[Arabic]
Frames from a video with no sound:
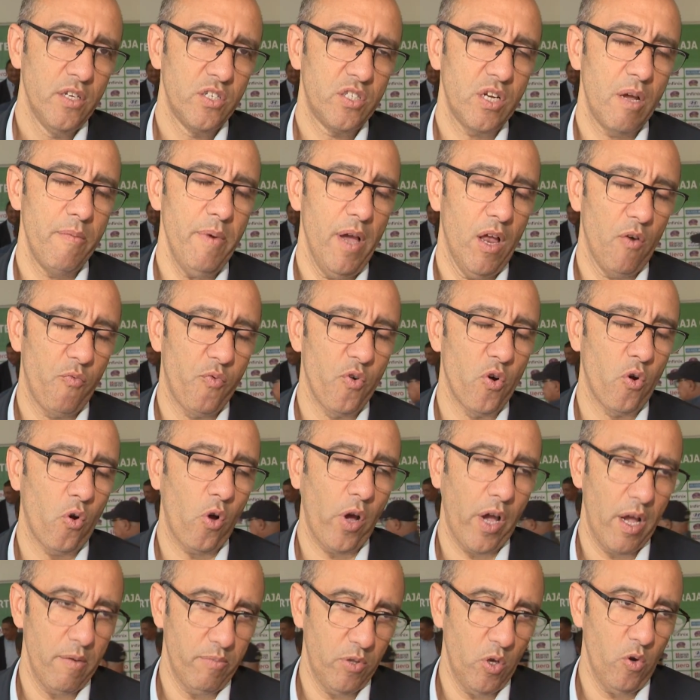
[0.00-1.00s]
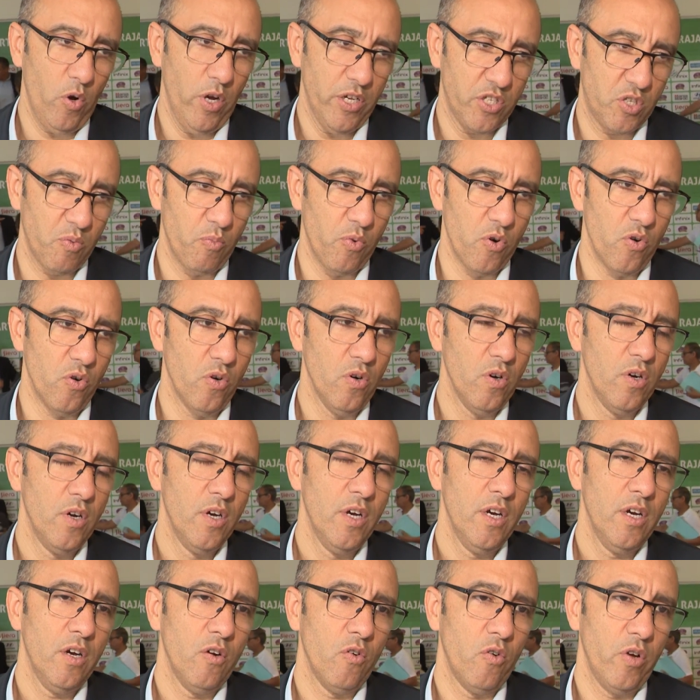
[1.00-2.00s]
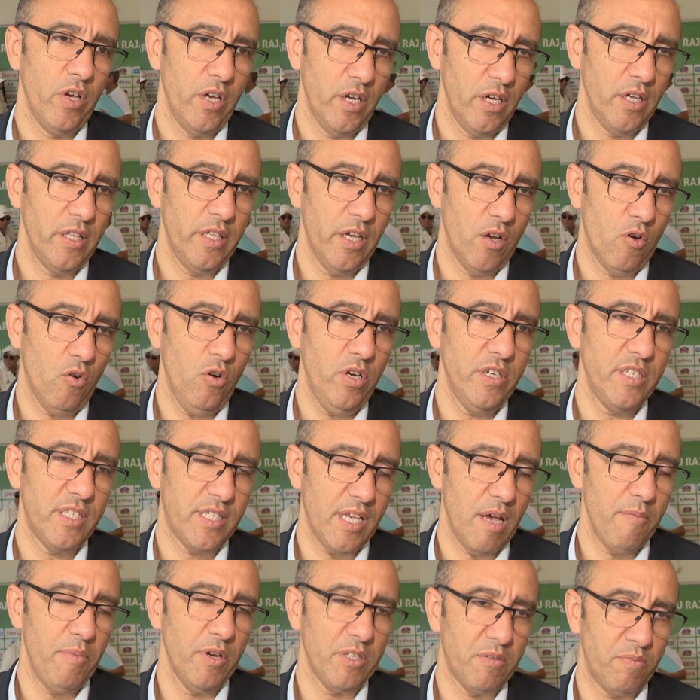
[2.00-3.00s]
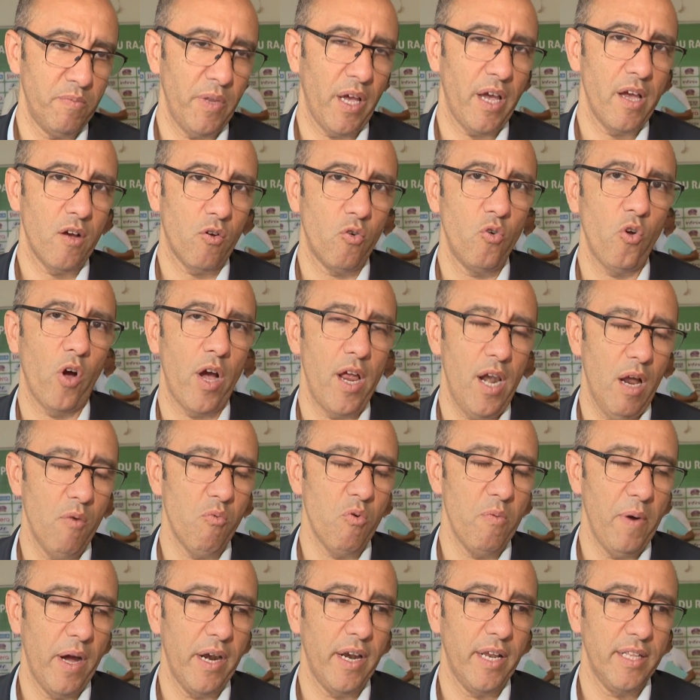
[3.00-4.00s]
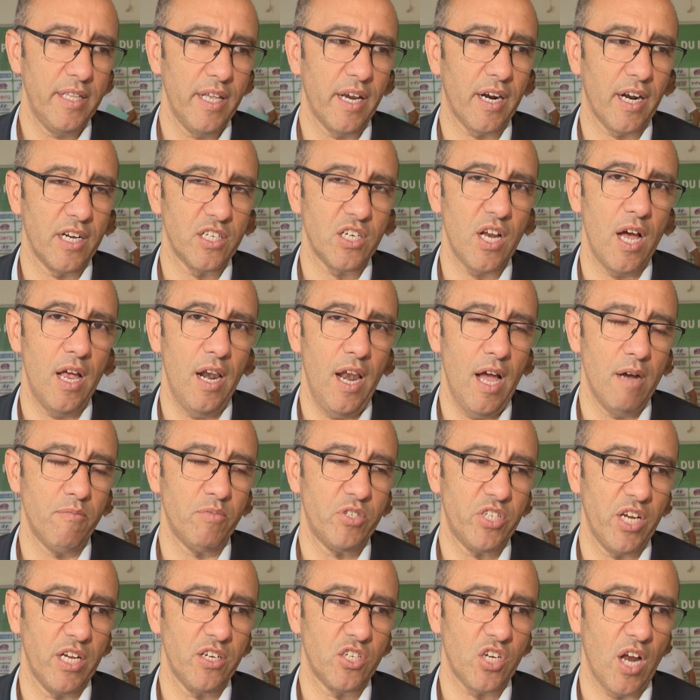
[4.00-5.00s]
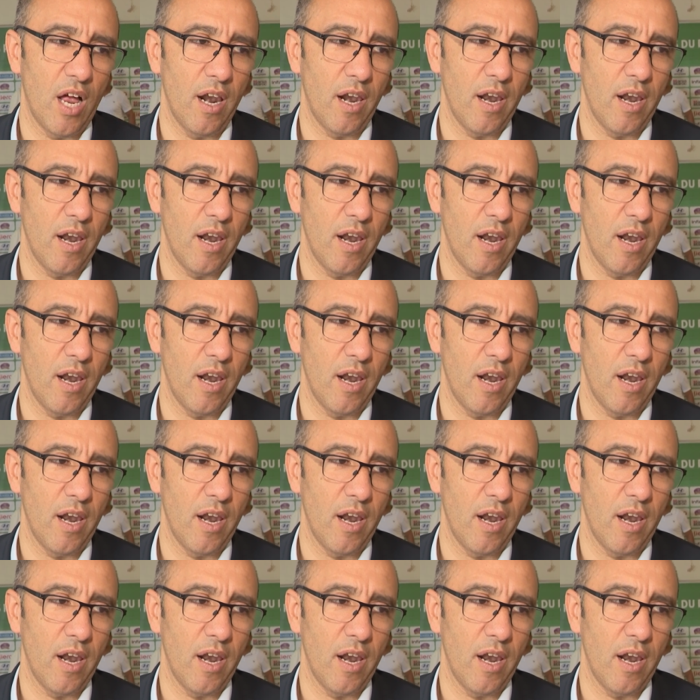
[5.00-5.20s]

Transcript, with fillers: جميع الفرق يبداو يحسبوا ويديروا حسابات ملي غيكونوا غيلعبوا مع نادي الرجاء العام الجاي ان شاء